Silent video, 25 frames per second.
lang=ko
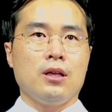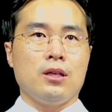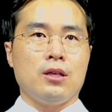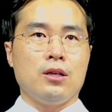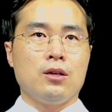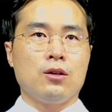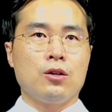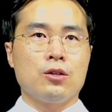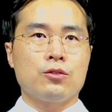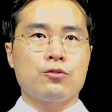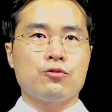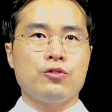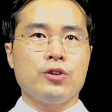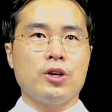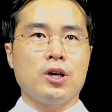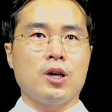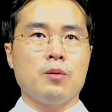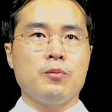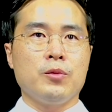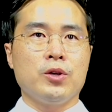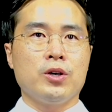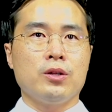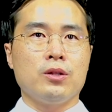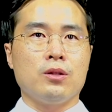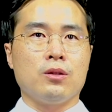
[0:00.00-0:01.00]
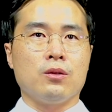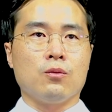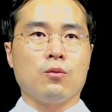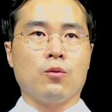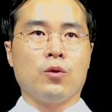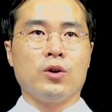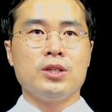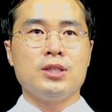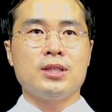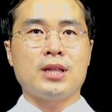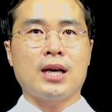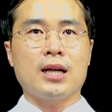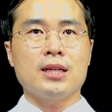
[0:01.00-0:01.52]
이걸 투여하면
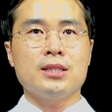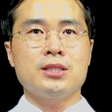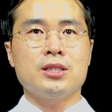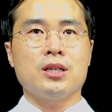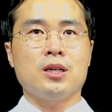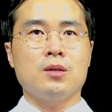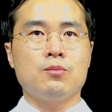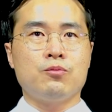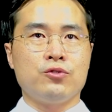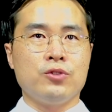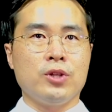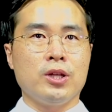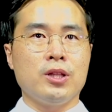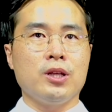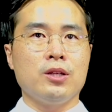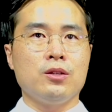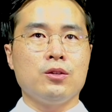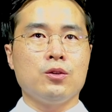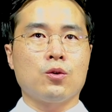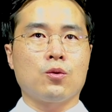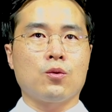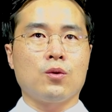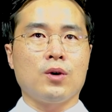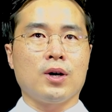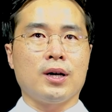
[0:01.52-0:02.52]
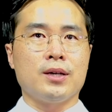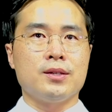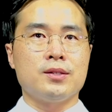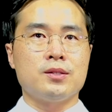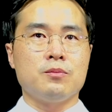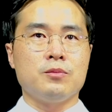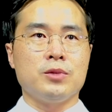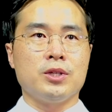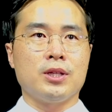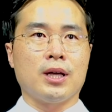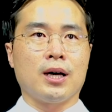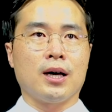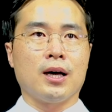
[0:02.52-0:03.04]
원인 항체가 분해되는 효과가
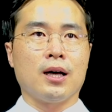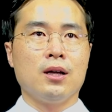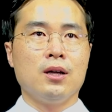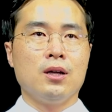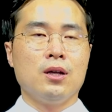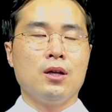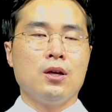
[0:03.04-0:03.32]
있습니다.